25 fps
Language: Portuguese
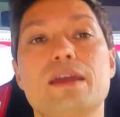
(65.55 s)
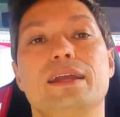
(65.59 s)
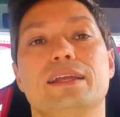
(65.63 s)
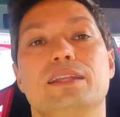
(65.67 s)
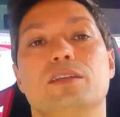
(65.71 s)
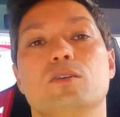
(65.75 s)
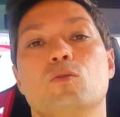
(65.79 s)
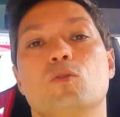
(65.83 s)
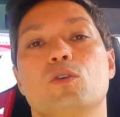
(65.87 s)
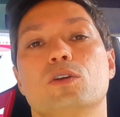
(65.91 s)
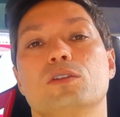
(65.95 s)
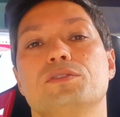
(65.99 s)

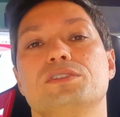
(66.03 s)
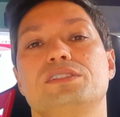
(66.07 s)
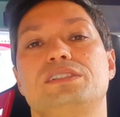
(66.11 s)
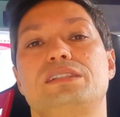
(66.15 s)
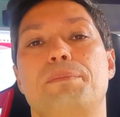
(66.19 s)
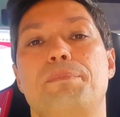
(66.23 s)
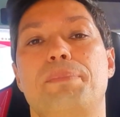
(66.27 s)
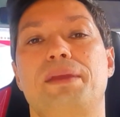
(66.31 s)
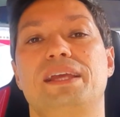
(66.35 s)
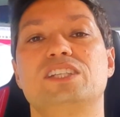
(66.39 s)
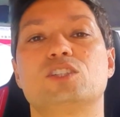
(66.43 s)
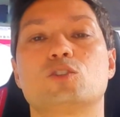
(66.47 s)
Então, quando
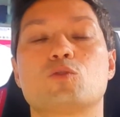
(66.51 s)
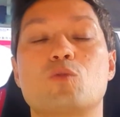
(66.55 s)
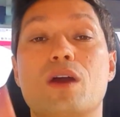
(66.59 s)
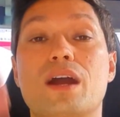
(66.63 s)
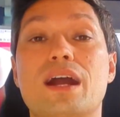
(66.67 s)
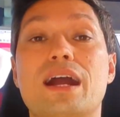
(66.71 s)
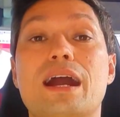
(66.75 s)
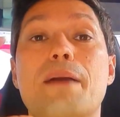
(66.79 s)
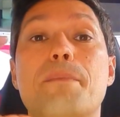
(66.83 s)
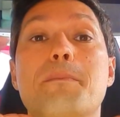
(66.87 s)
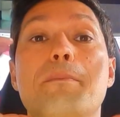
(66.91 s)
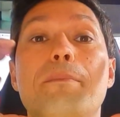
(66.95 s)
você pensa com
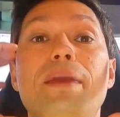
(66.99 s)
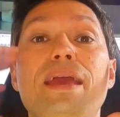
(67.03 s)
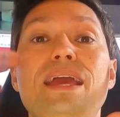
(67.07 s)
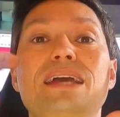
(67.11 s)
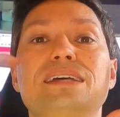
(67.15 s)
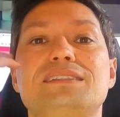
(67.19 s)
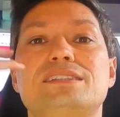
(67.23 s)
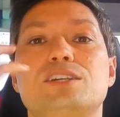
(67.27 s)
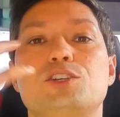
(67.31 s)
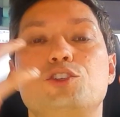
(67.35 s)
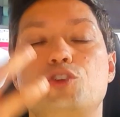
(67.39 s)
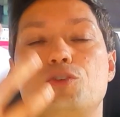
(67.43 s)
a
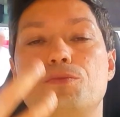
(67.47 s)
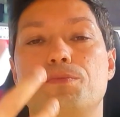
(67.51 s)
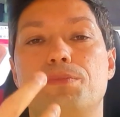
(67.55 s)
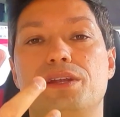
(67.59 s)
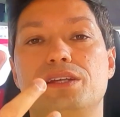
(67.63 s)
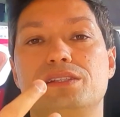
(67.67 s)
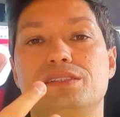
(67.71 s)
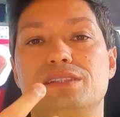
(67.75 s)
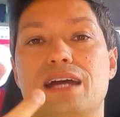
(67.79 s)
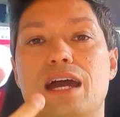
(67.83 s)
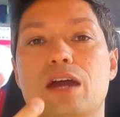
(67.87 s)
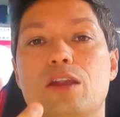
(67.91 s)
cabeça de um
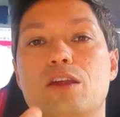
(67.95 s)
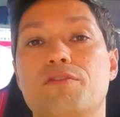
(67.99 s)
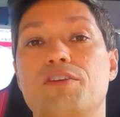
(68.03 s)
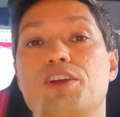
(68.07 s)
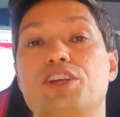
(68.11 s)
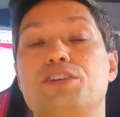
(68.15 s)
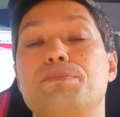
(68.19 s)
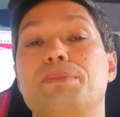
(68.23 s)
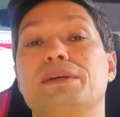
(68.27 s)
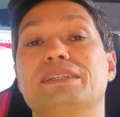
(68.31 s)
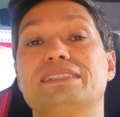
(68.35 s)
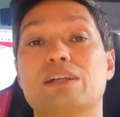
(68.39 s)
empresário, em
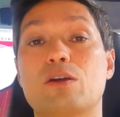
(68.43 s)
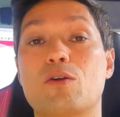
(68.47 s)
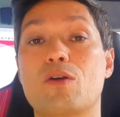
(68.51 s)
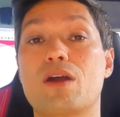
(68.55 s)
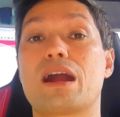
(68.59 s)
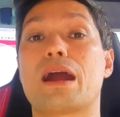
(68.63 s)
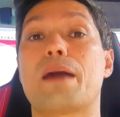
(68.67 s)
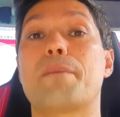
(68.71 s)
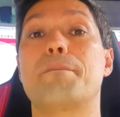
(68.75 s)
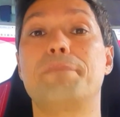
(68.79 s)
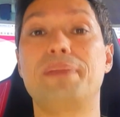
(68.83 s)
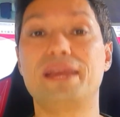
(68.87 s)
vez de pensar com a
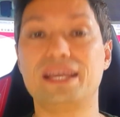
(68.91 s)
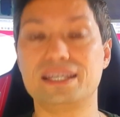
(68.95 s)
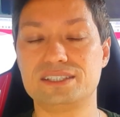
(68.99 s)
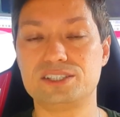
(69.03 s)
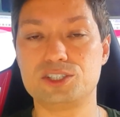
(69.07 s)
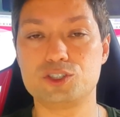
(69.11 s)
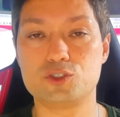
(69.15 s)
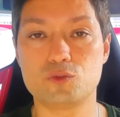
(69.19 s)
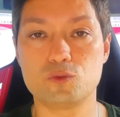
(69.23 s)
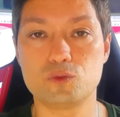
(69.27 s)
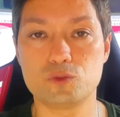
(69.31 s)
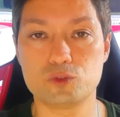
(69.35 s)

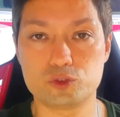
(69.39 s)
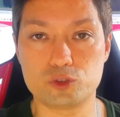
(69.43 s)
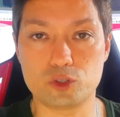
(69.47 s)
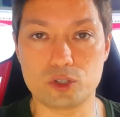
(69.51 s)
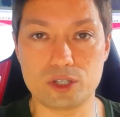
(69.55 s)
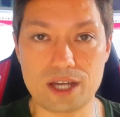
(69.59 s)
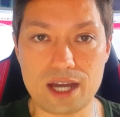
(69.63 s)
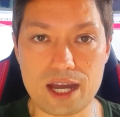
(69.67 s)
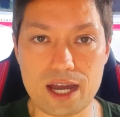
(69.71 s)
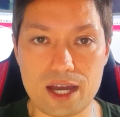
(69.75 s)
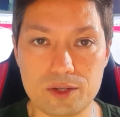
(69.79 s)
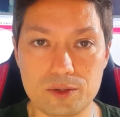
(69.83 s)
cabeça de um
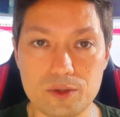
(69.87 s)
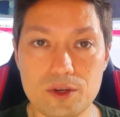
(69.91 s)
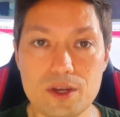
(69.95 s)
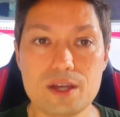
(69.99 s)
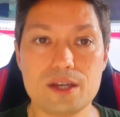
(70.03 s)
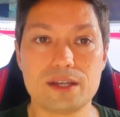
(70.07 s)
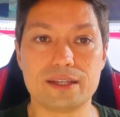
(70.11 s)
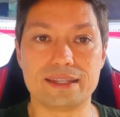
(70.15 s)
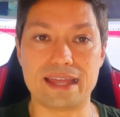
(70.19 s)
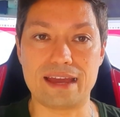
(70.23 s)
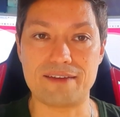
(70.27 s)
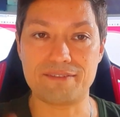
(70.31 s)
funcionário,
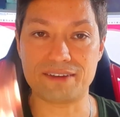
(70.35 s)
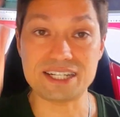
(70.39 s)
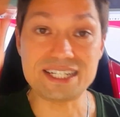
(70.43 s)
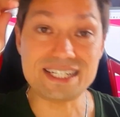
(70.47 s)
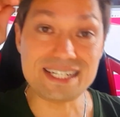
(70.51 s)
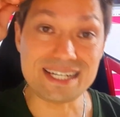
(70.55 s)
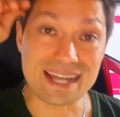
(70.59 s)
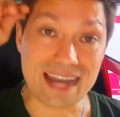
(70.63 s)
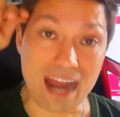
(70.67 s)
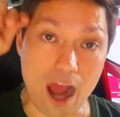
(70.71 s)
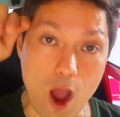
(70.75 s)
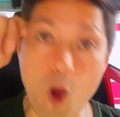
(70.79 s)
né, vai
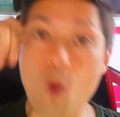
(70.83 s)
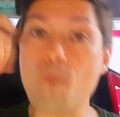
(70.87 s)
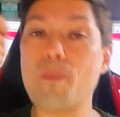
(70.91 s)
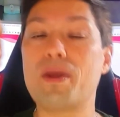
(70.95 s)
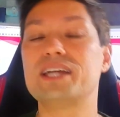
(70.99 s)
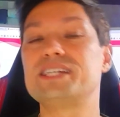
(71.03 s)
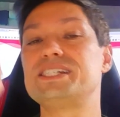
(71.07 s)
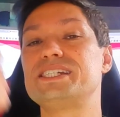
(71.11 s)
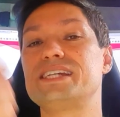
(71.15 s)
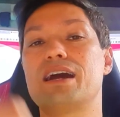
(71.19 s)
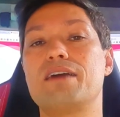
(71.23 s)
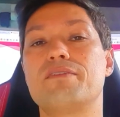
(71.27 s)
girar
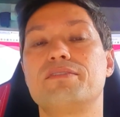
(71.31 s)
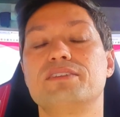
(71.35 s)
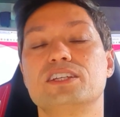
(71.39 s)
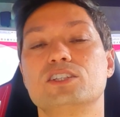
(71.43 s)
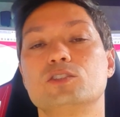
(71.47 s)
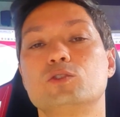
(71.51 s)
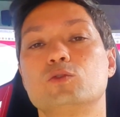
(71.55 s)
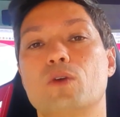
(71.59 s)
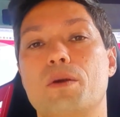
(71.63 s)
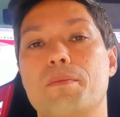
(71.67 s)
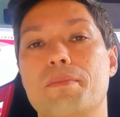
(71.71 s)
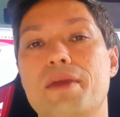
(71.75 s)
uma chave na
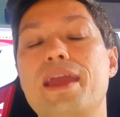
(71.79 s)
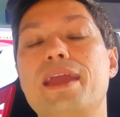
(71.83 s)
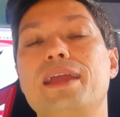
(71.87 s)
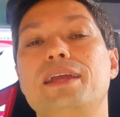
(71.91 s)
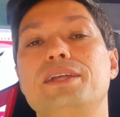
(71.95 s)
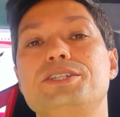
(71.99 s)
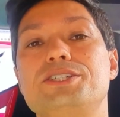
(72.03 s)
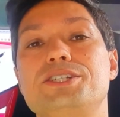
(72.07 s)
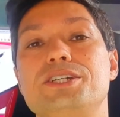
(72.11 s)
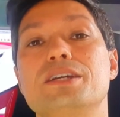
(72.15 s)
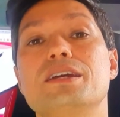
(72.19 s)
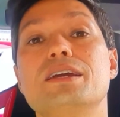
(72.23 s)
sua
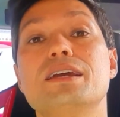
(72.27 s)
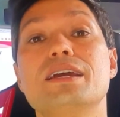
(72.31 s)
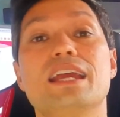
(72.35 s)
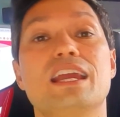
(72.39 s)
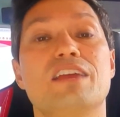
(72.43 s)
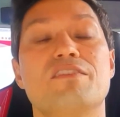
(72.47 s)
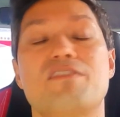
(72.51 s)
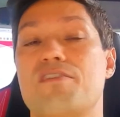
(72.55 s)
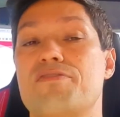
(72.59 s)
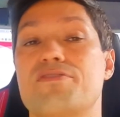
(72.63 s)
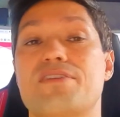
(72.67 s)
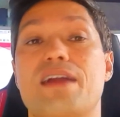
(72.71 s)
mente
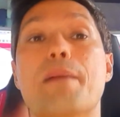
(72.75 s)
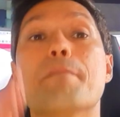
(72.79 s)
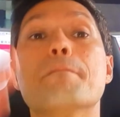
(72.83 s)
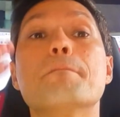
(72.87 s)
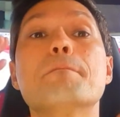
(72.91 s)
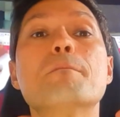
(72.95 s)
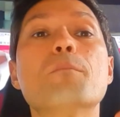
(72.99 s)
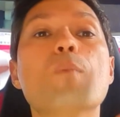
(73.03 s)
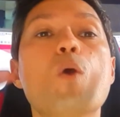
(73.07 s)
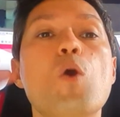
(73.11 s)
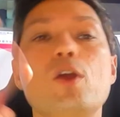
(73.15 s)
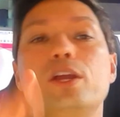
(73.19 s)
e vai ficar
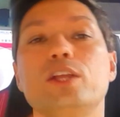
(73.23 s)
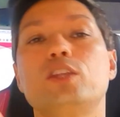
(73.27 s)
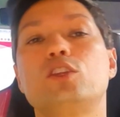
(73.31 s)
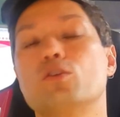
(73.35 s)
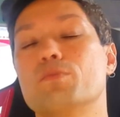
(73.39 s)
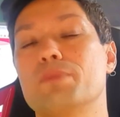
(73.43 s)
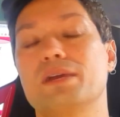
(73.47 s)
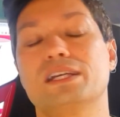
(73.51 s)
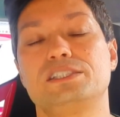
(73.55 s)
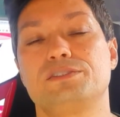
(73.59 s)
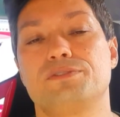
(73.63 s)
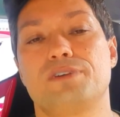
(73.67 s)

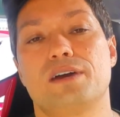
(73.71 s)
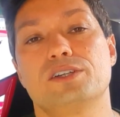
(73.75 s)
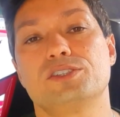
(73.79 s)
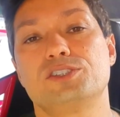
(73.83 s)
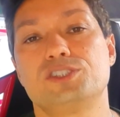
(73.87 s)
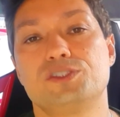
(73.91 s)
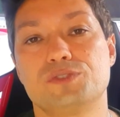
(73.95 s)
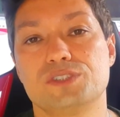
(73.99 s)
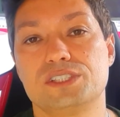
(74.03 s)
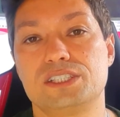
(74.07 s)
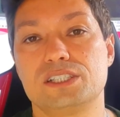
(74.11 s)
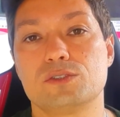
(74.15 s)
muito mais
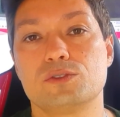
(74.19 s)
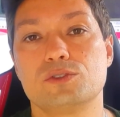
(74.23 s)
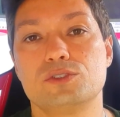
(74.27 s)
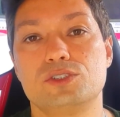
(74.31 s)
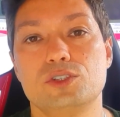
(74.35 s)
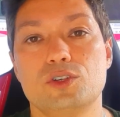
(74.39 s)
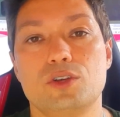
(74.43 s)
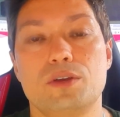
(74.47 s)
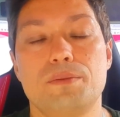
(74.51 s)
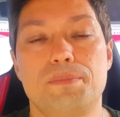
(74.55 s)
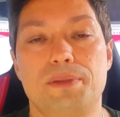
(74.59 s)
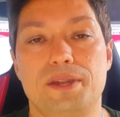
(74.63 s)
fácil de você
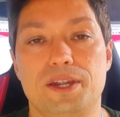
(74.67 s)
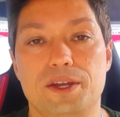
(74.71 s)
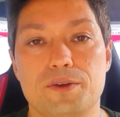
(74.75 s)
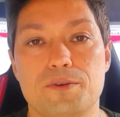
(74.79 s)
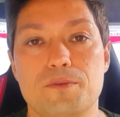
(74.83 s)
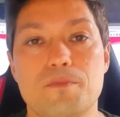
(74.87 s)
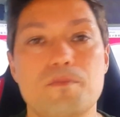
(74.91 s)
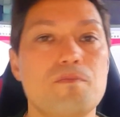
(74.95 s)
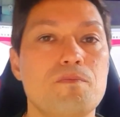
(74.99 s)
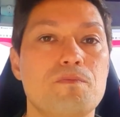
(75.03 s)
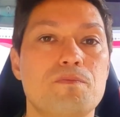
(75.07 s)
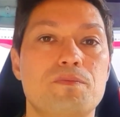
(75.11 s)
conseguir
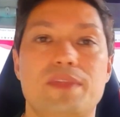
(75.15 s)
emprego.